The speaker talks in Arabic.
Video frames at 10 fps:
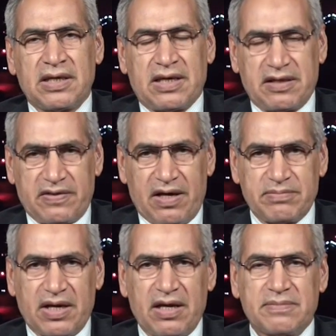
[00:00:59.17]
كنظام
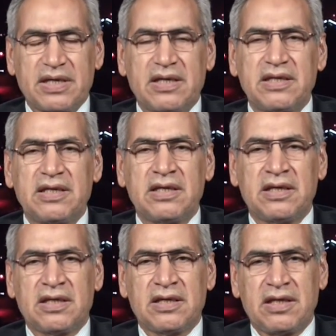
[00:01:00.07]
برلماني
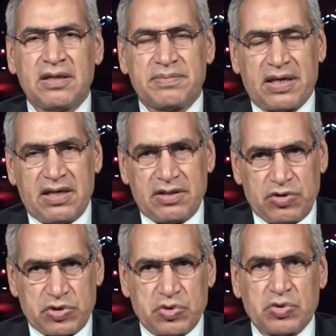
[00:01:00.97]
آه، عبر
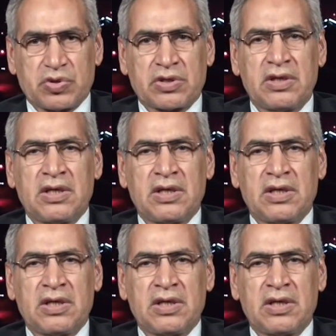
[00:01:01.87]
دستور